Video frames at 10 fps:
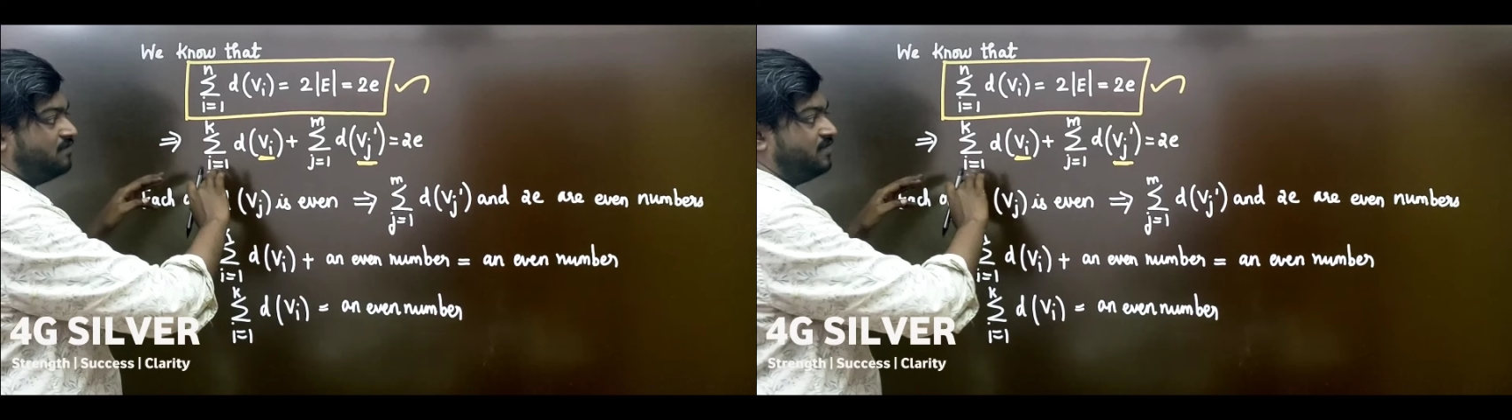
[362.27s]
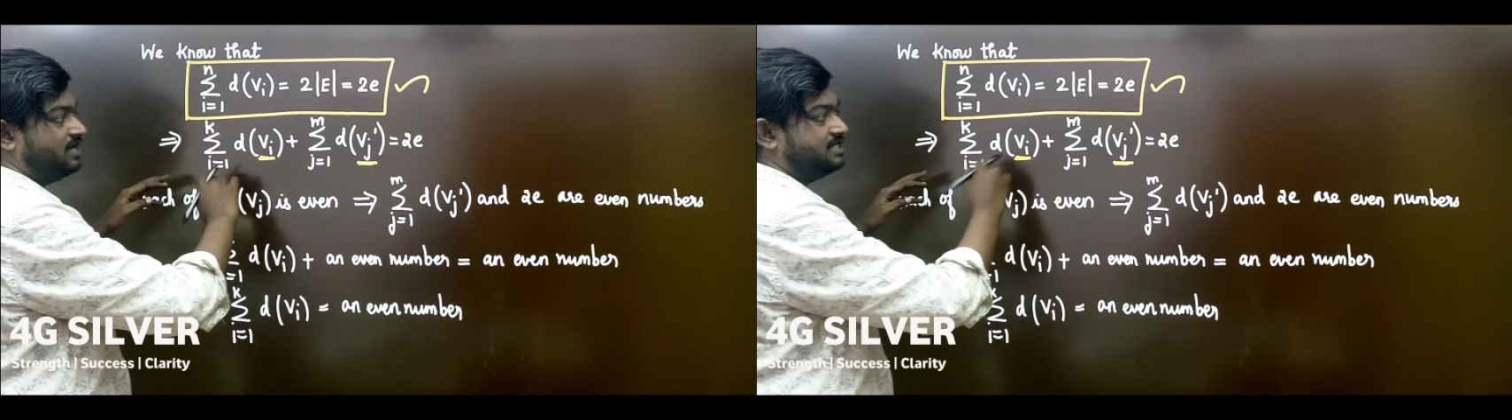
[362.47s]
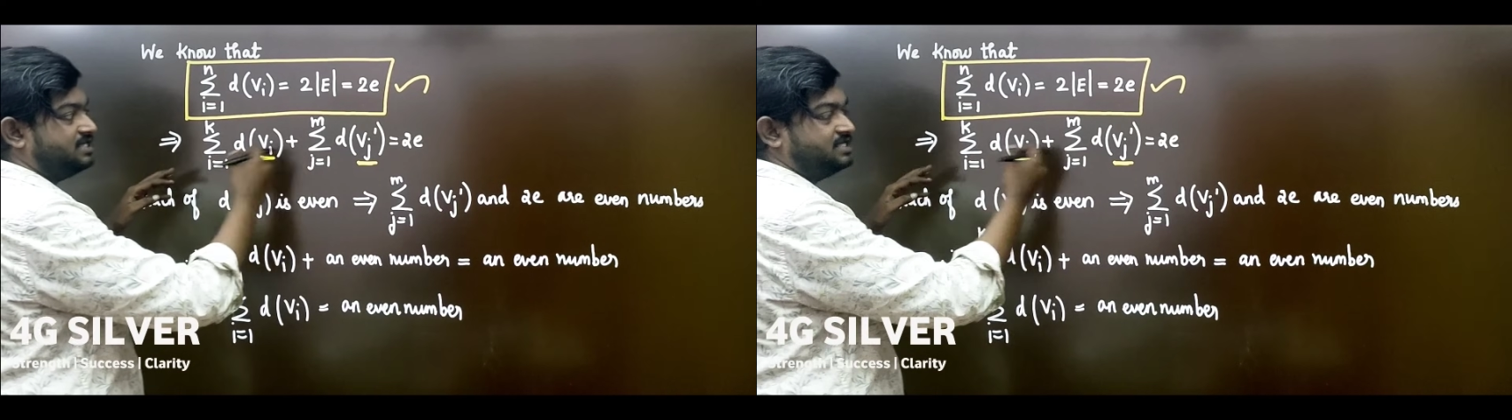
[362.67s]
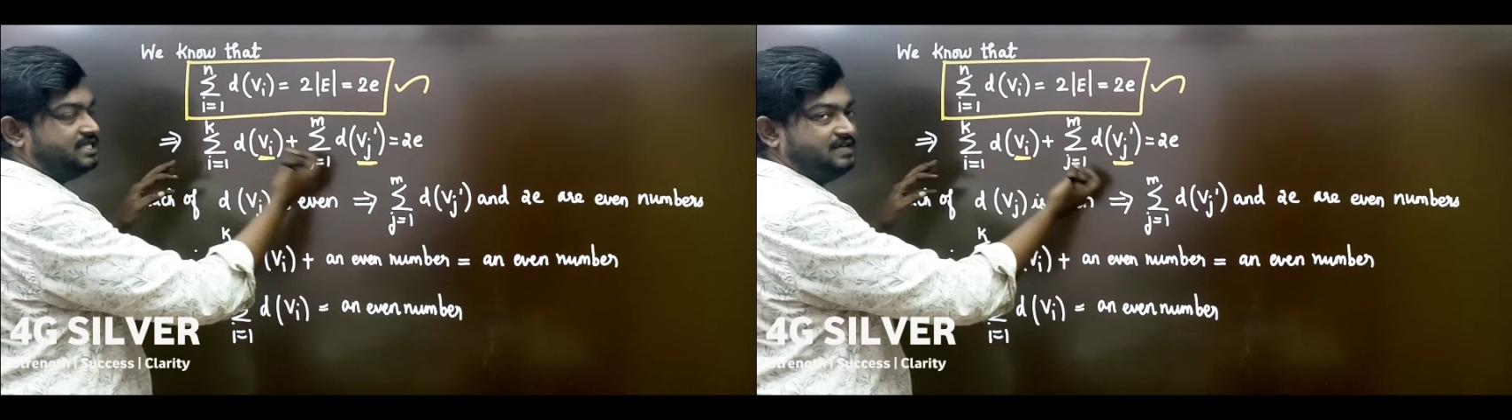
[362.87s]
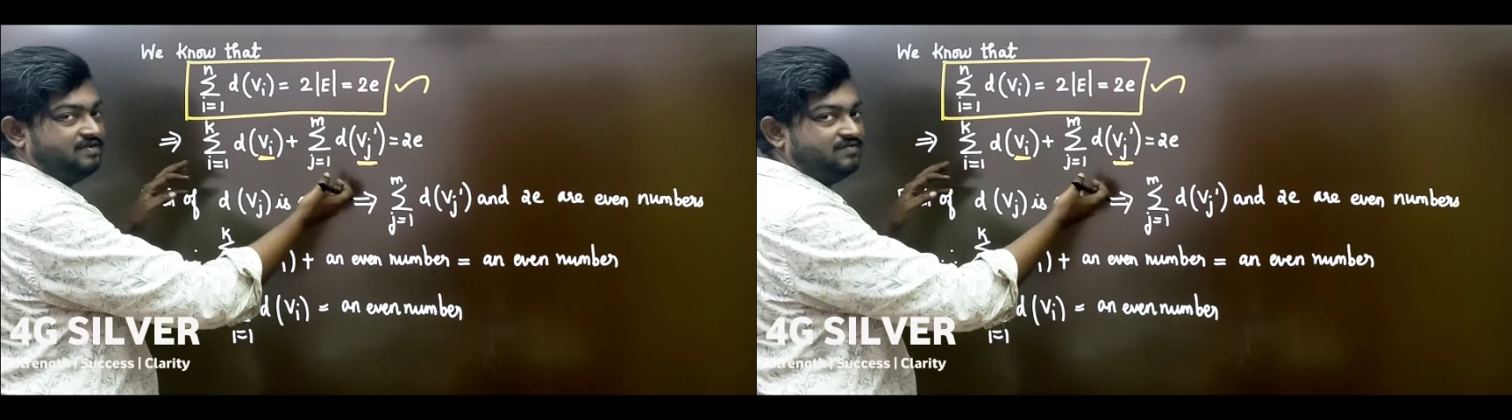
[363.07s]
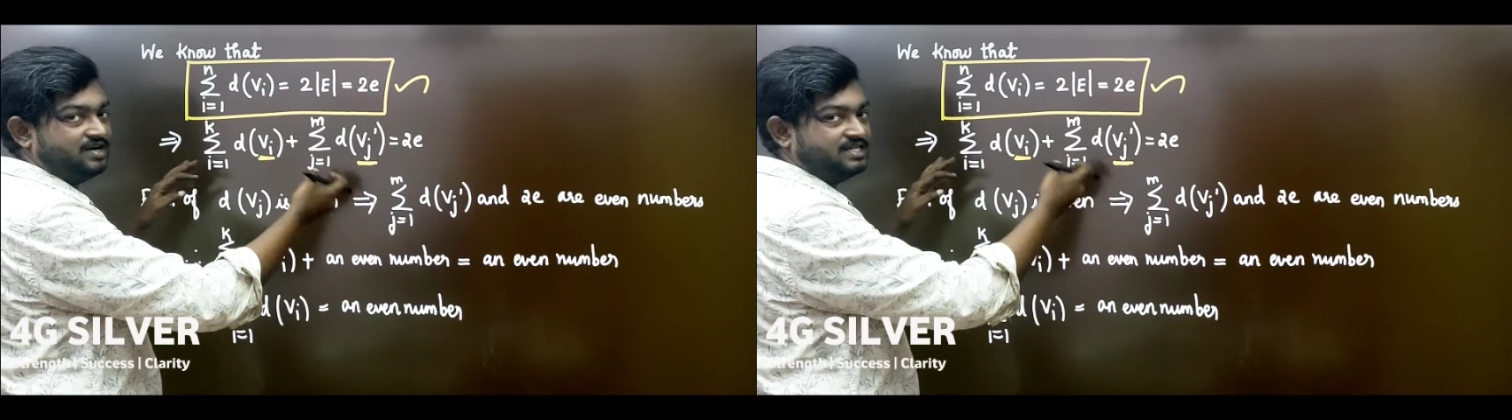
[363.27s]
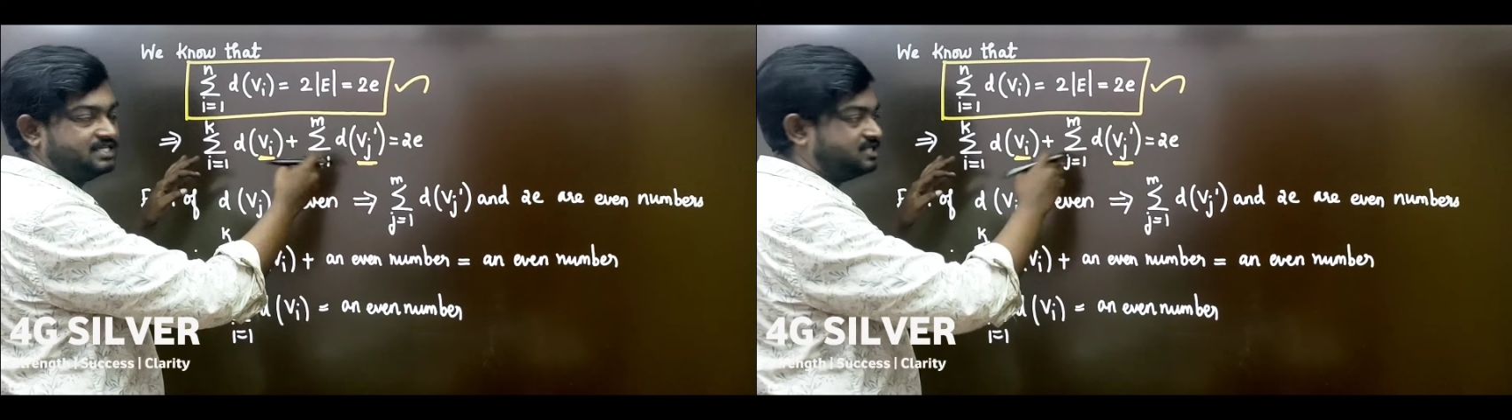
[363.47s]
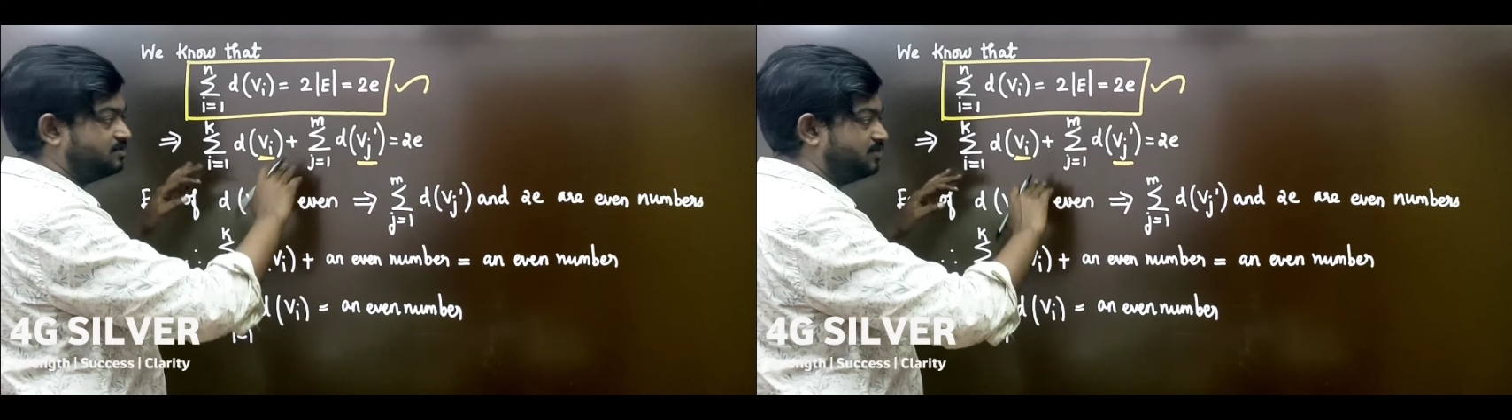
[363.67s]
ஆட் வர்டிசஸ் ஈவன்
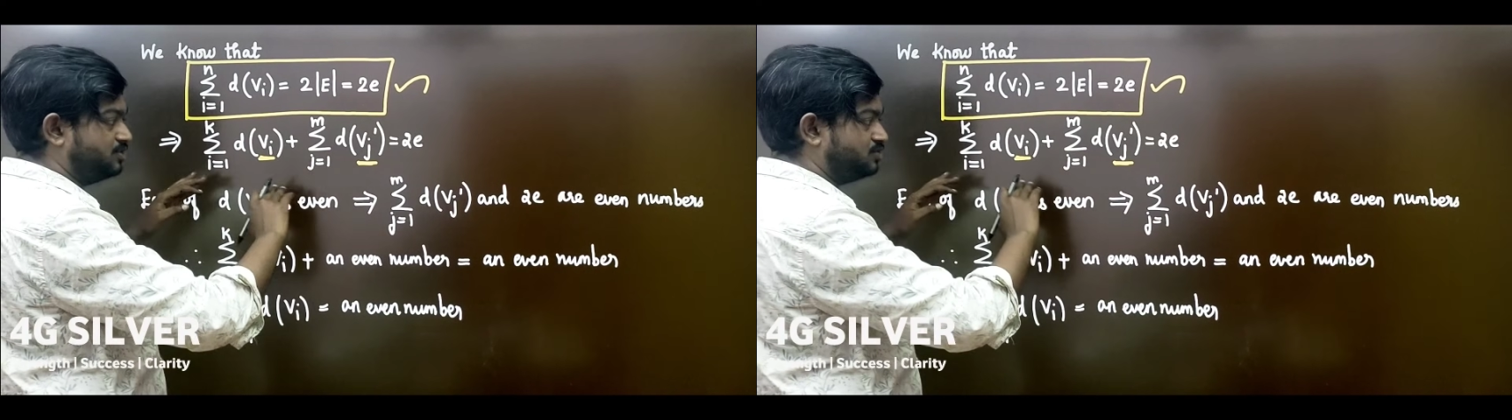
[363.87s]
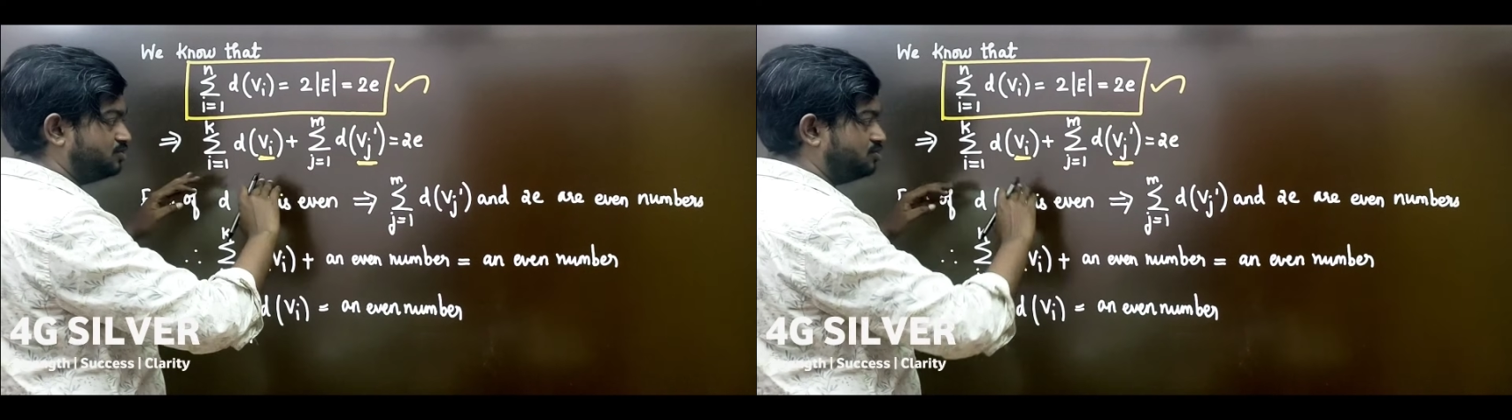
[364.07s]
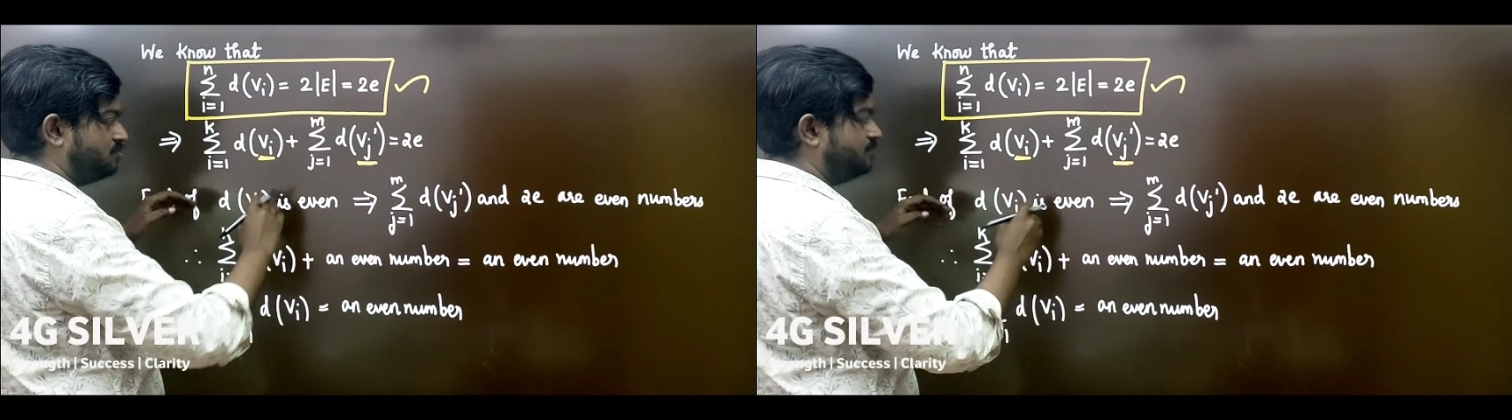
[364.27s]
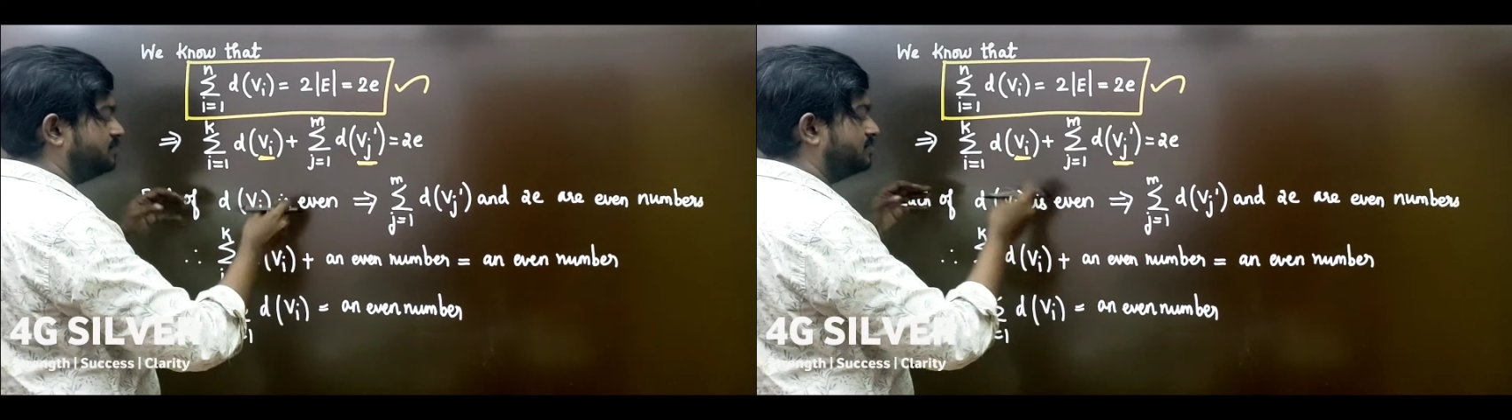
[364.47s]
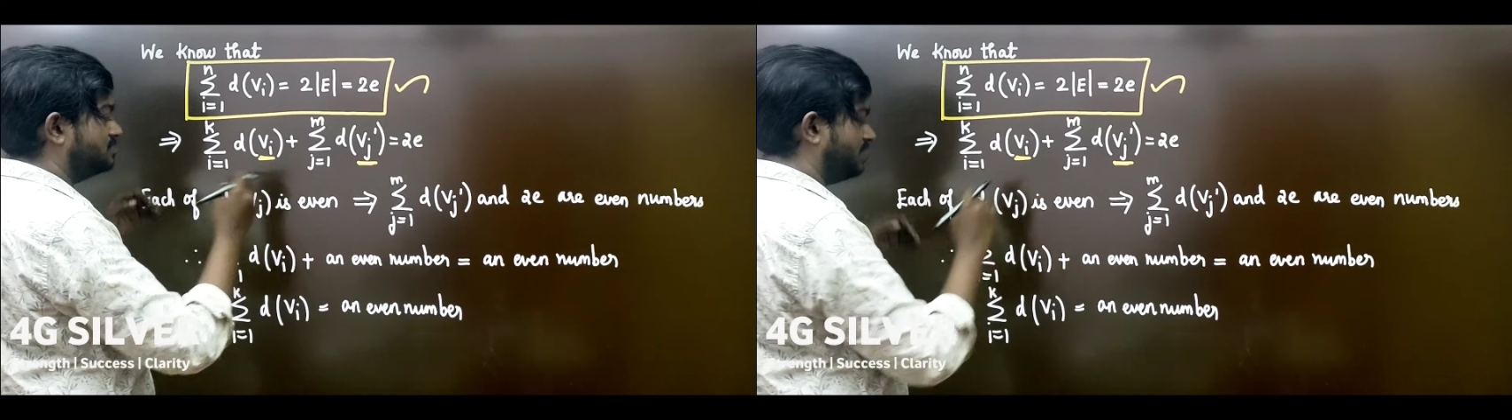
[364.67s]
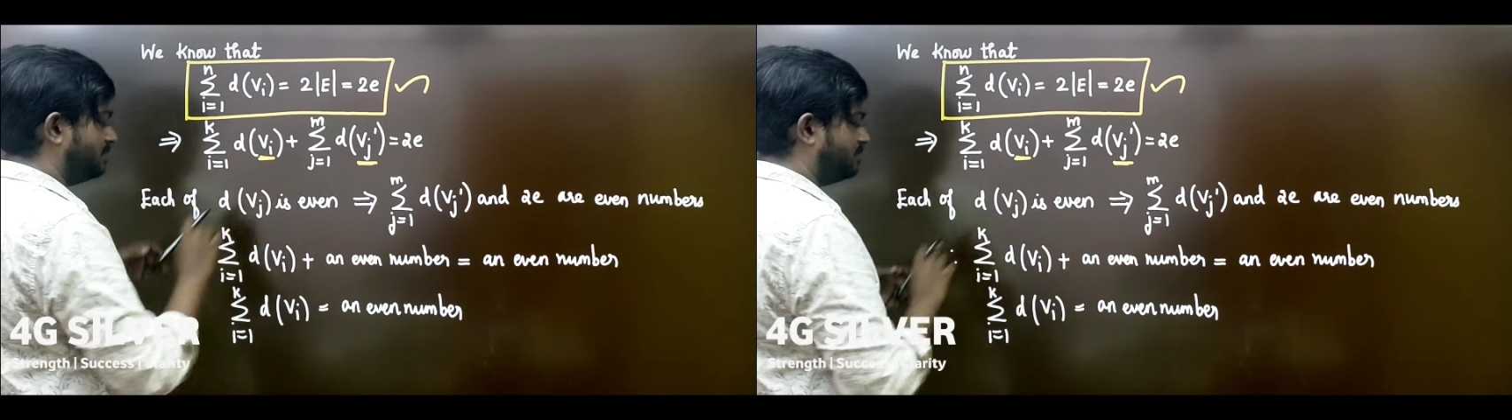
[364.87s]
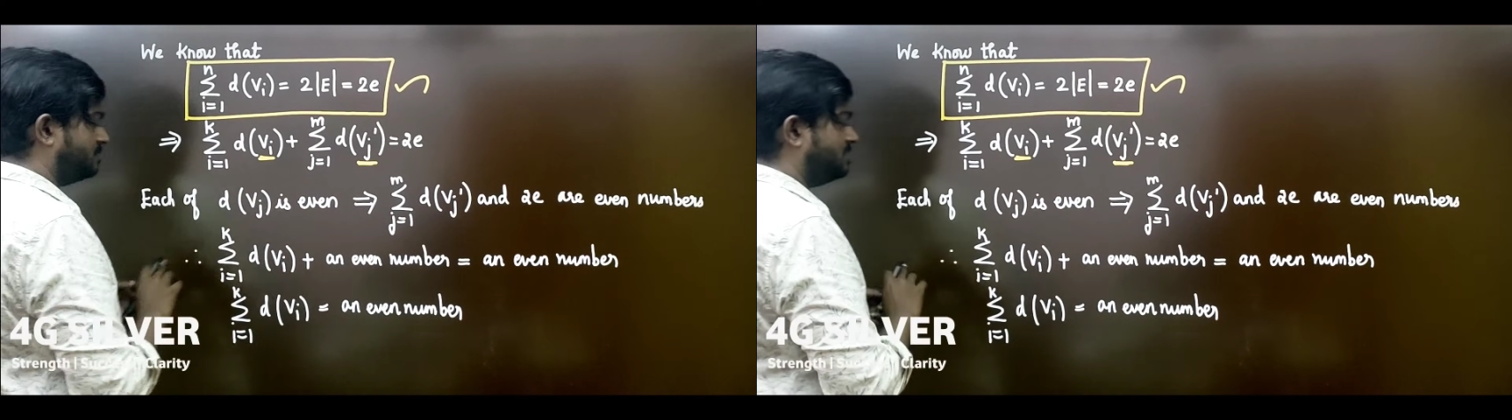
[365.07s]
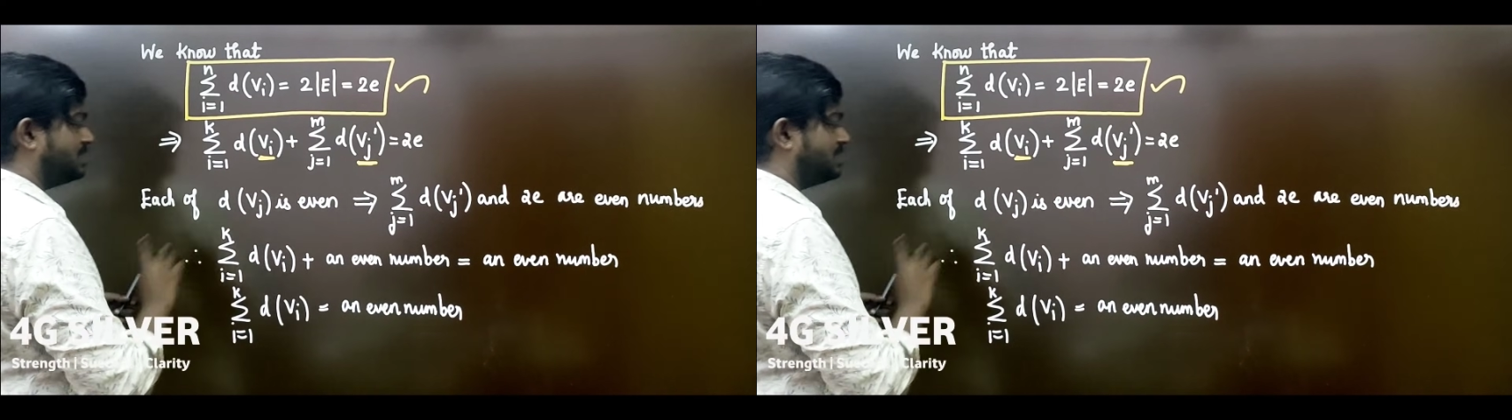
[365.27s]
வர்டிசஸ்னு பிரிச்சிடுறோம் அப்புறமா